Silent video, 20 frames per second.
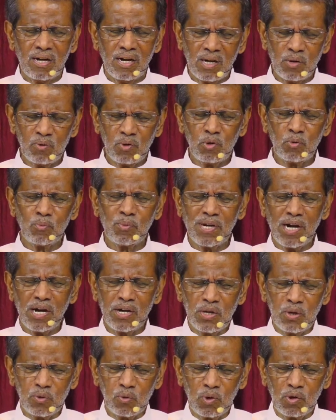அண்டவரை உண்மை
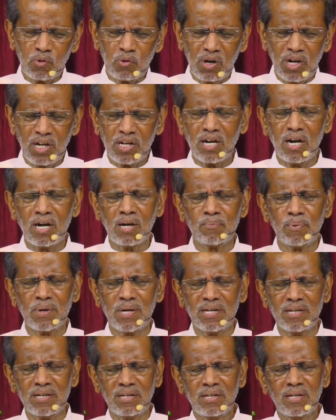அண்டிக் கொண்டவர்களாய்
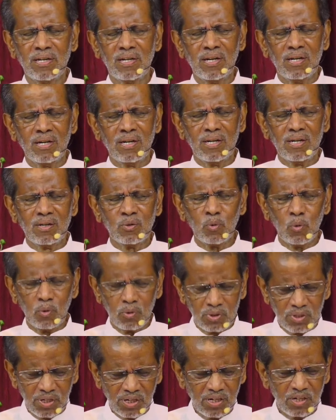காணப்பட
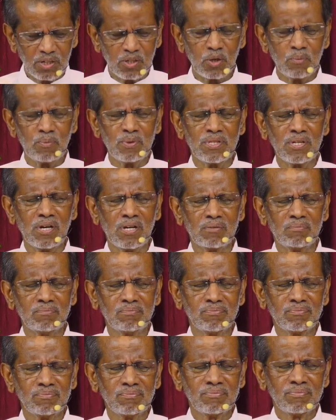தொடர்ந்து எங்களுக்கு பிதார்
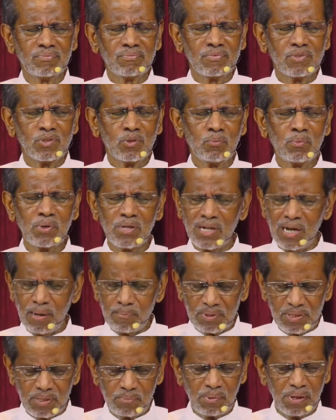உடைய
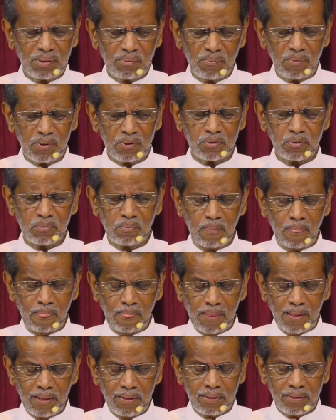நாமத்தை மகிமைப்படுத்தும்
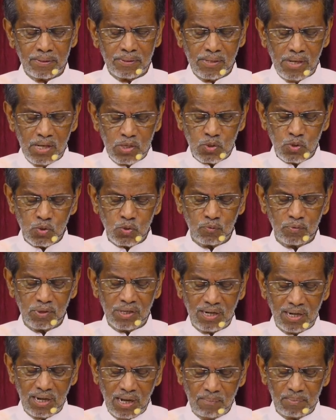
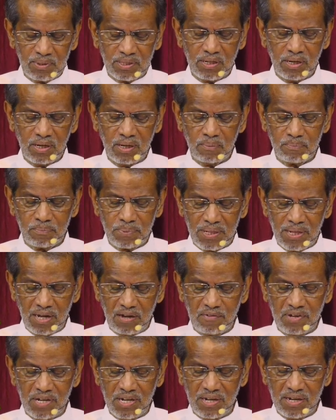இயேசுவின் நாமத்தில்
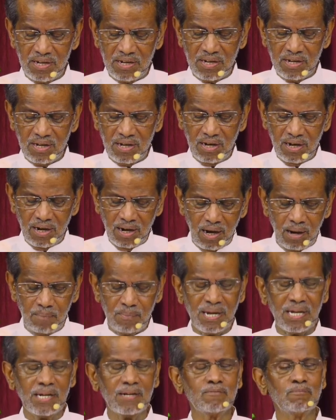பிதாவே
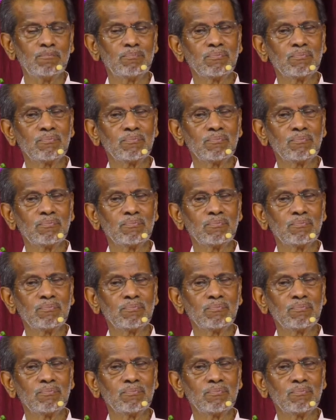ஆமேன்